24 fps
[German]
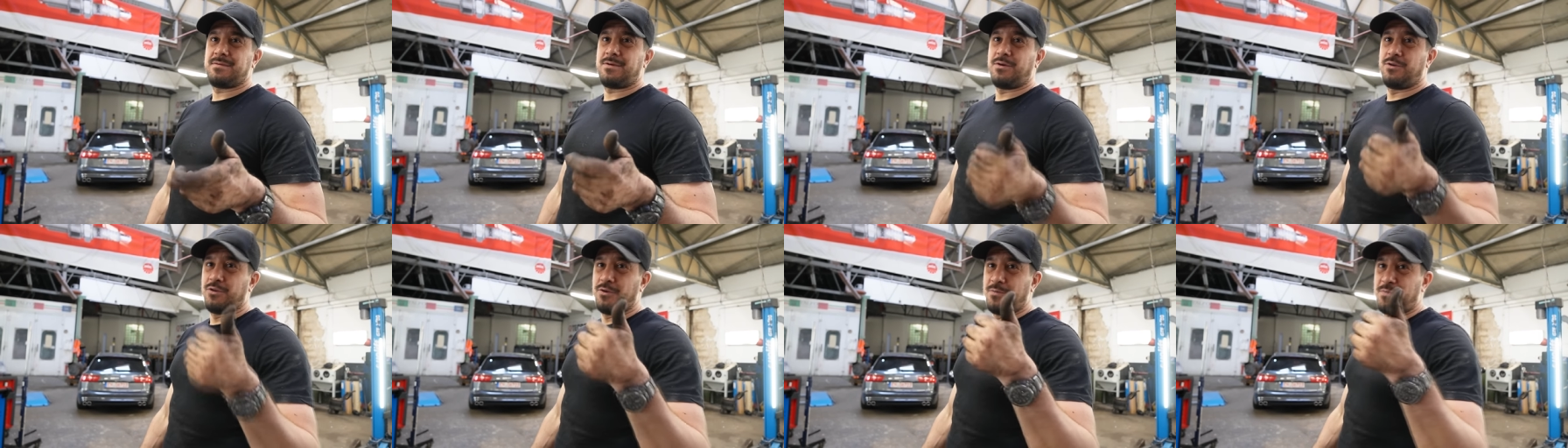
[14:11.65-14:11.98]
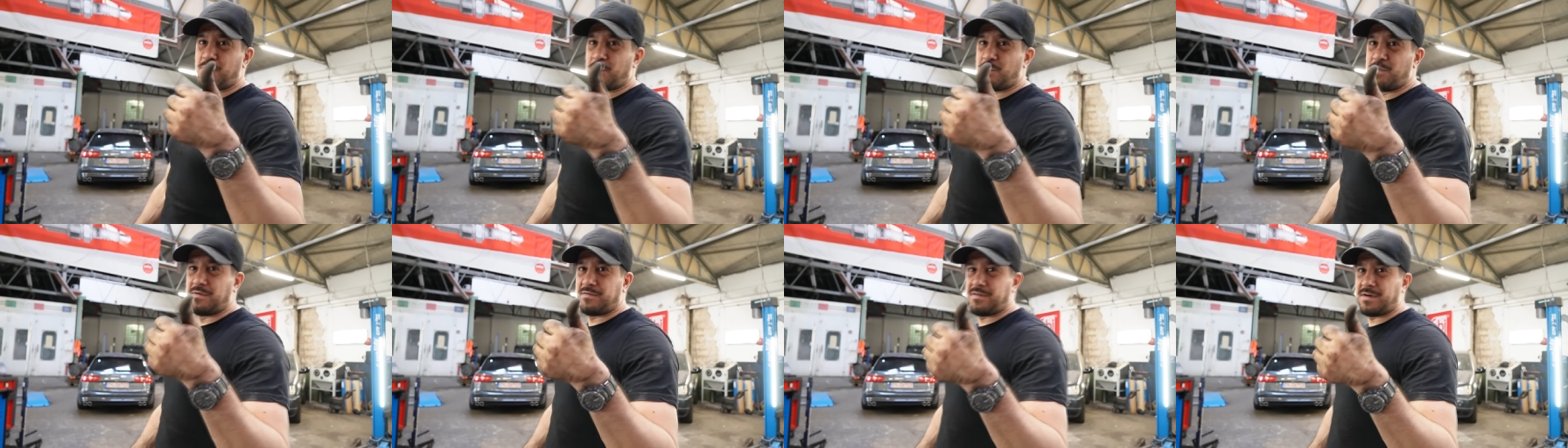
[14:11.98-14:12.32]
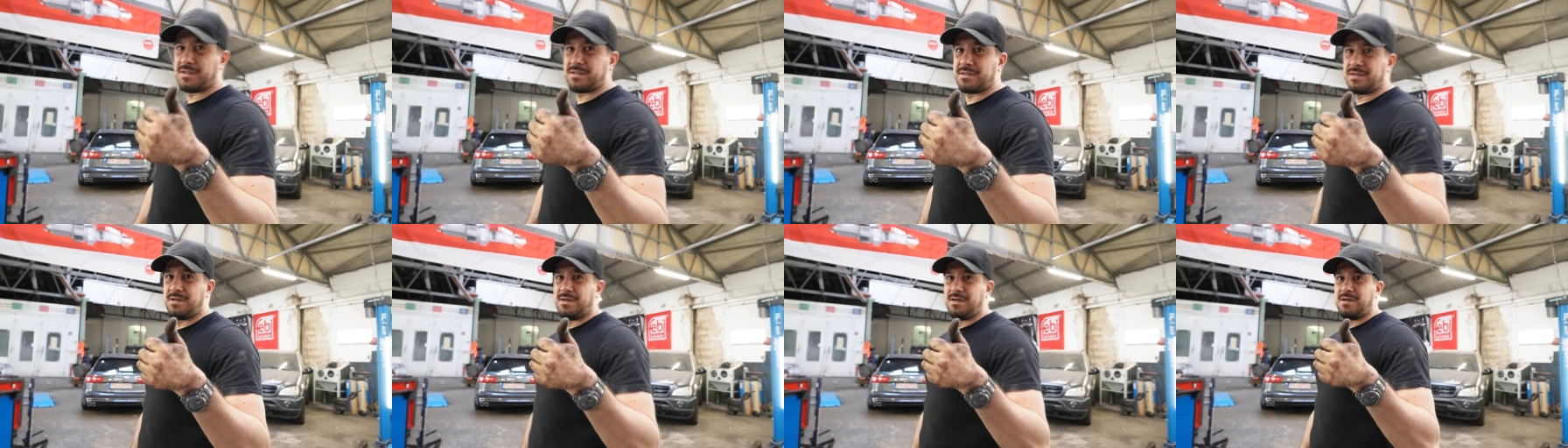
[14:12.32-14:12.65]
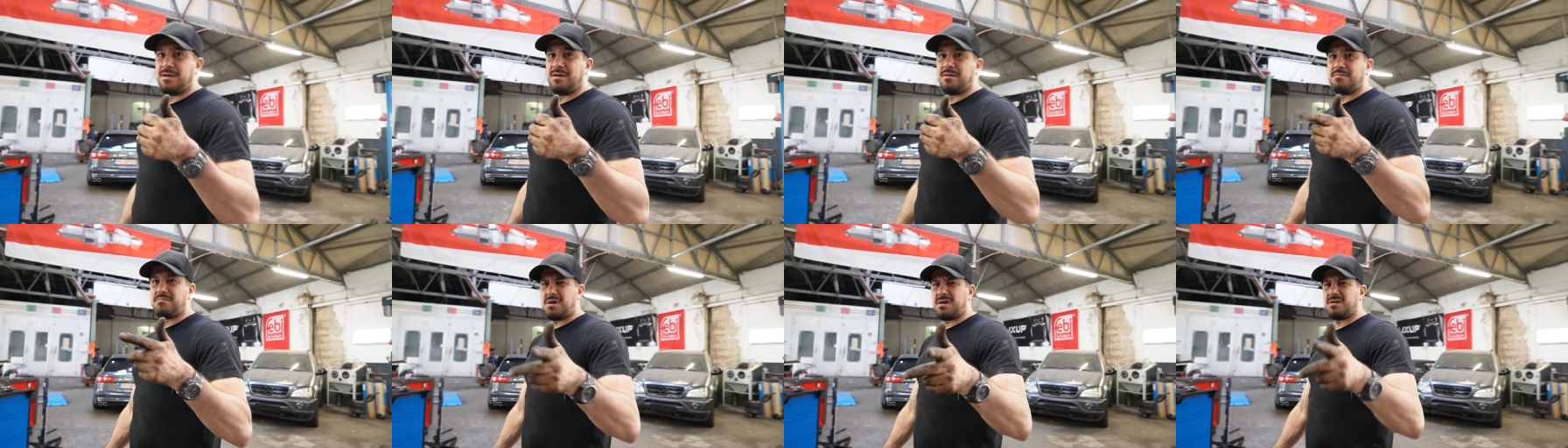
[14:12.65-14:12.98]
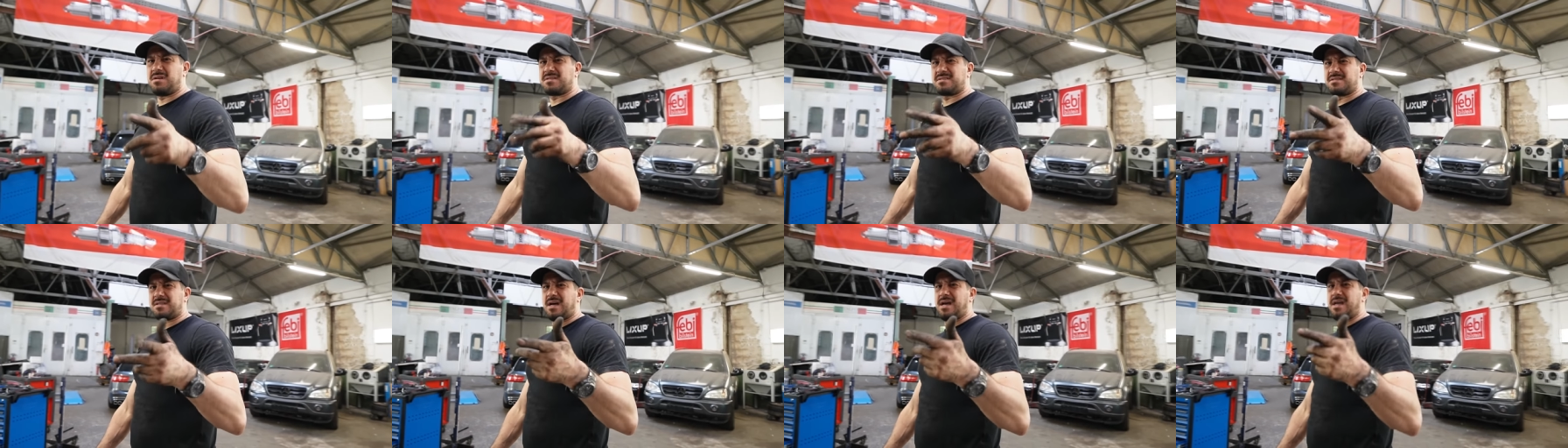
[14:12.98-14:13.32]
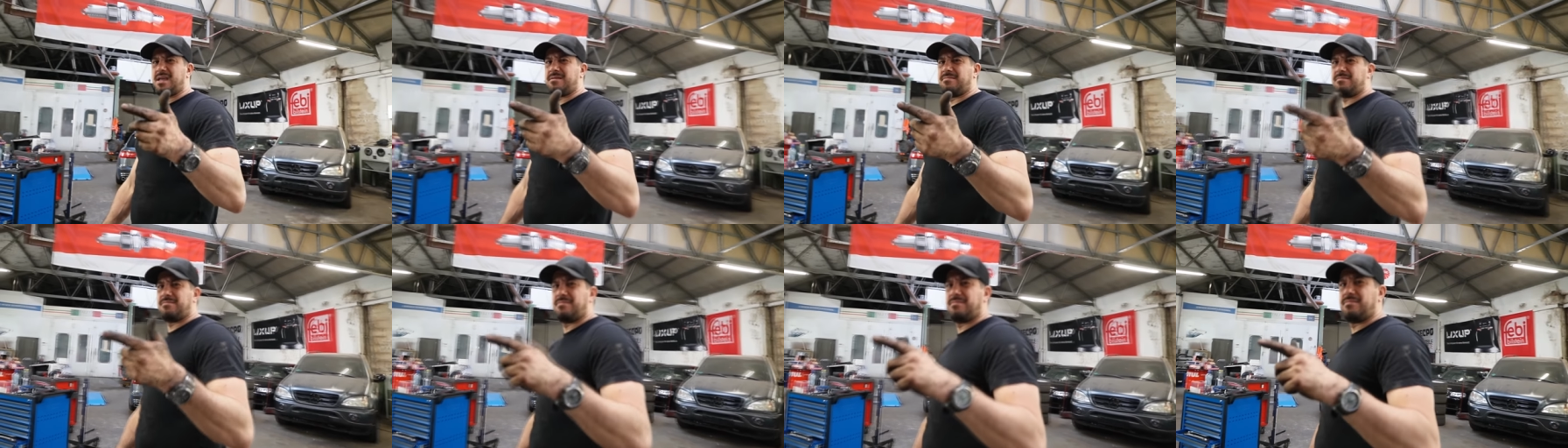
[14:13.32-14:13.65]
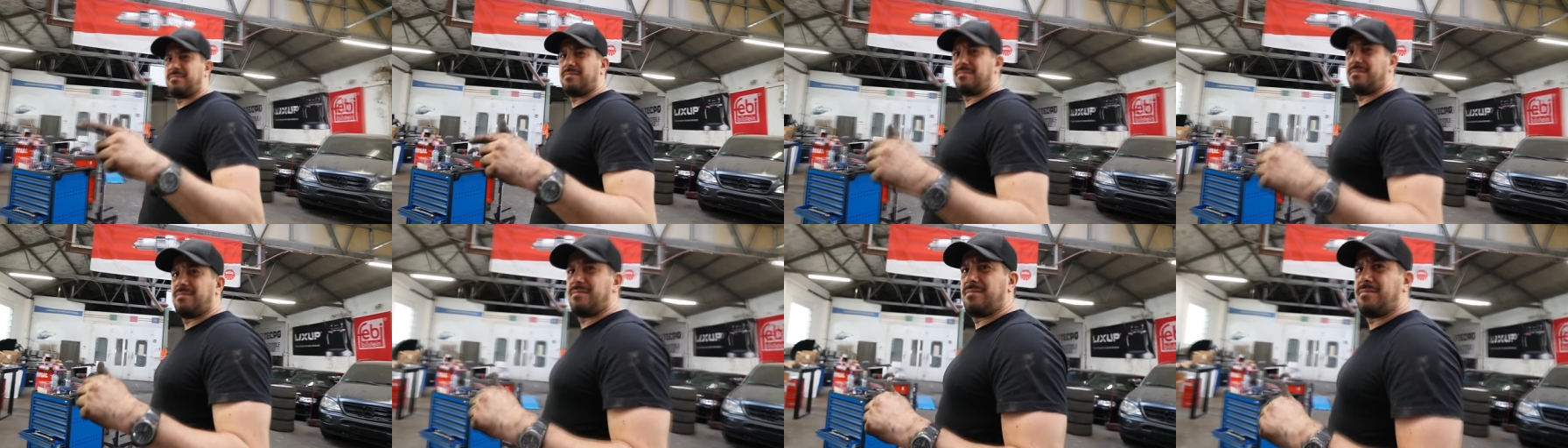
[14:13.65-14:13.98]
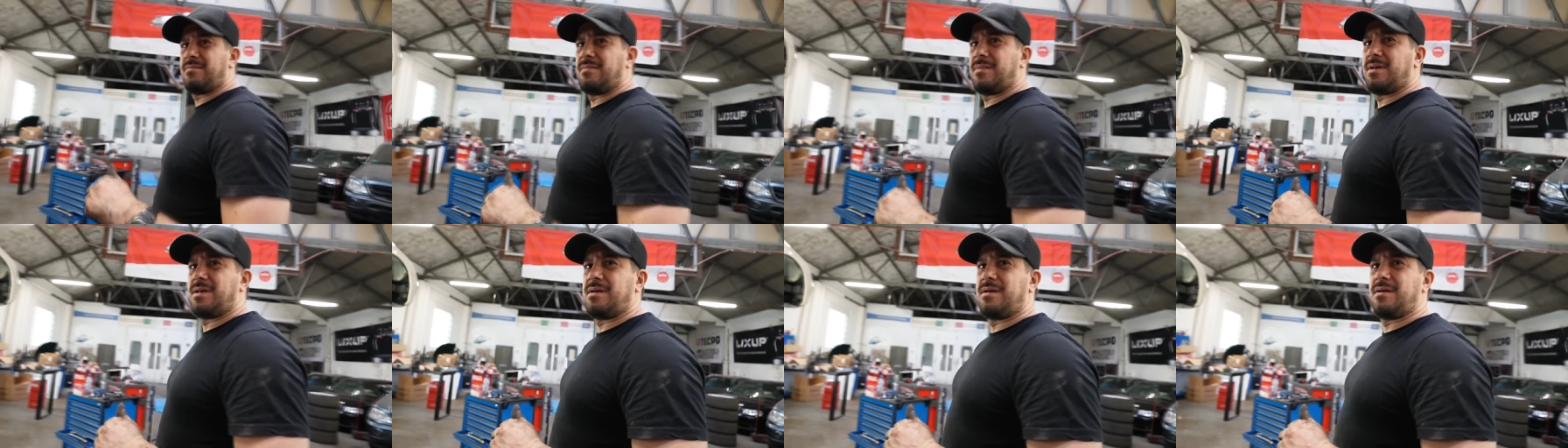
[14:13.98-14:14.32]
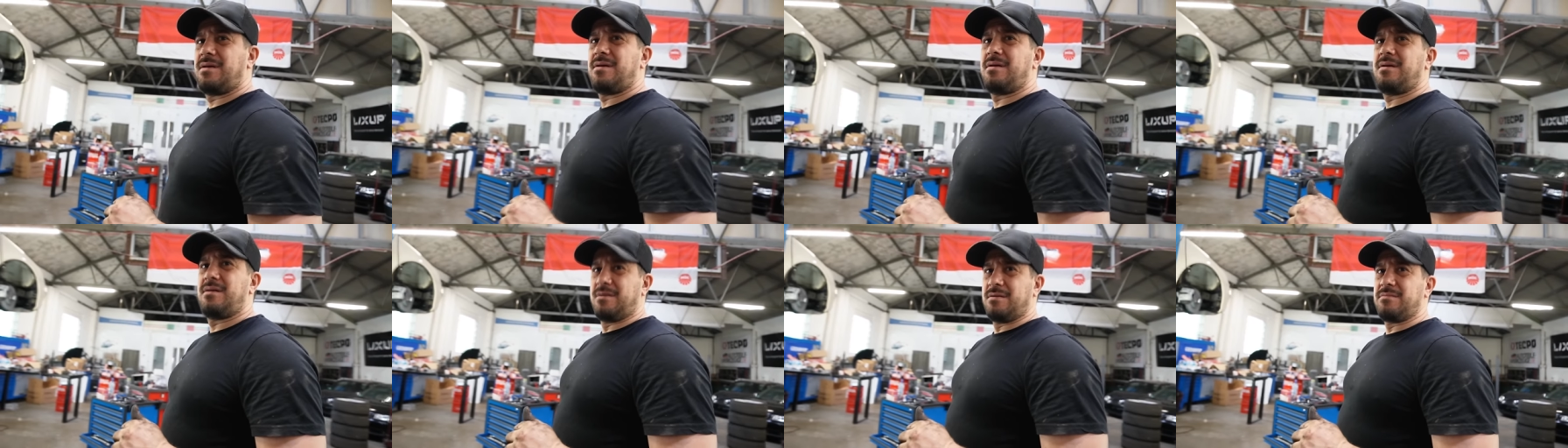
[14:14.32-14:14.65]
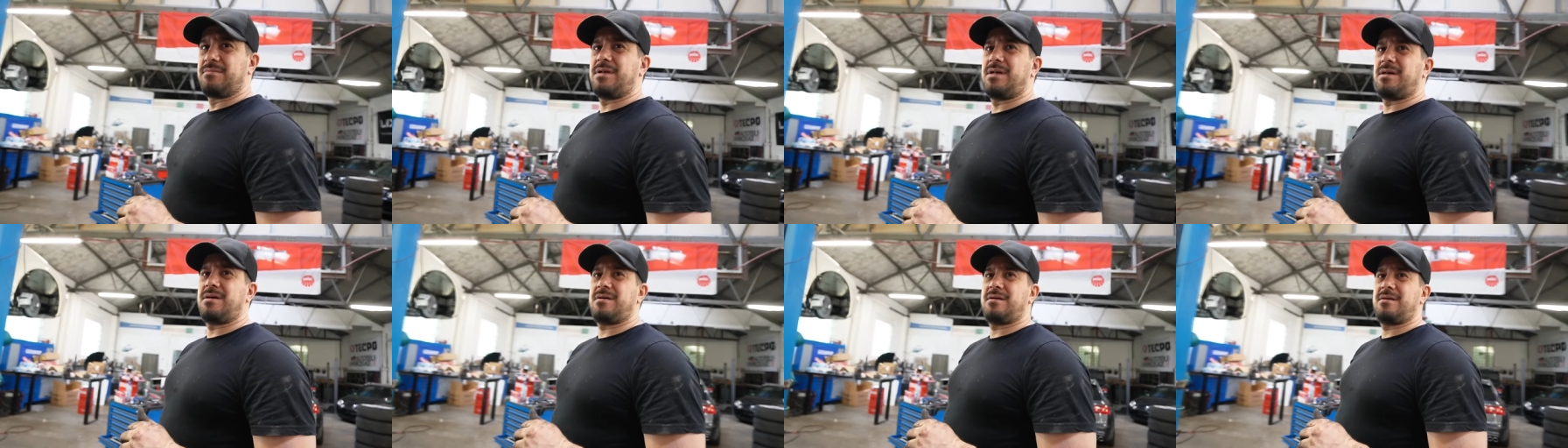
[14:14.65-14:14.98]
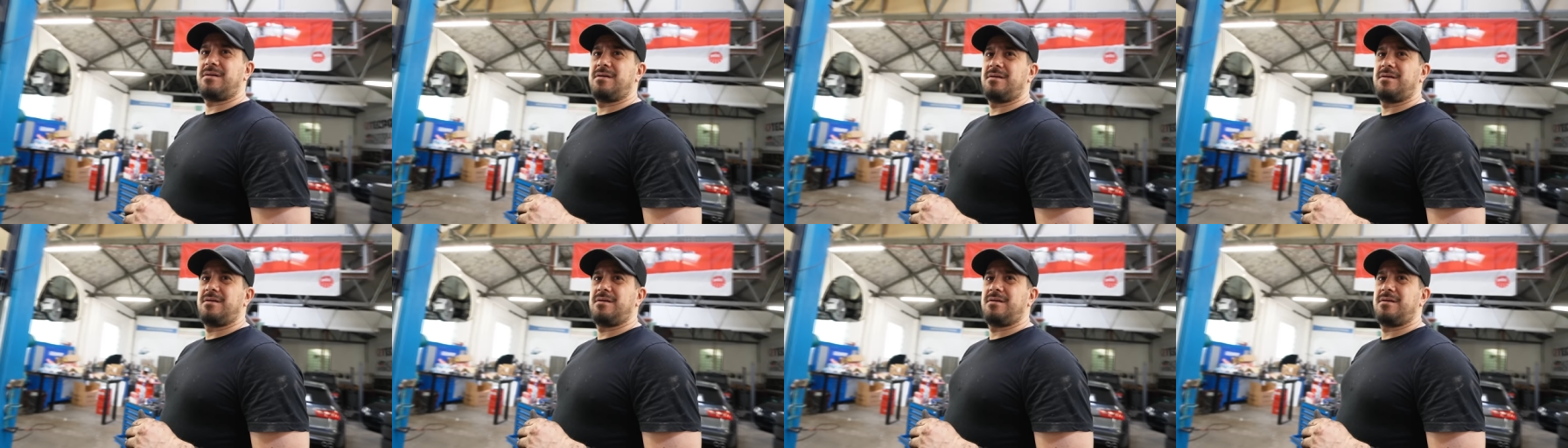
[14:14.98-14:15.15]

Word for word: Und eine Probefahrt. Machen das ein. Ne?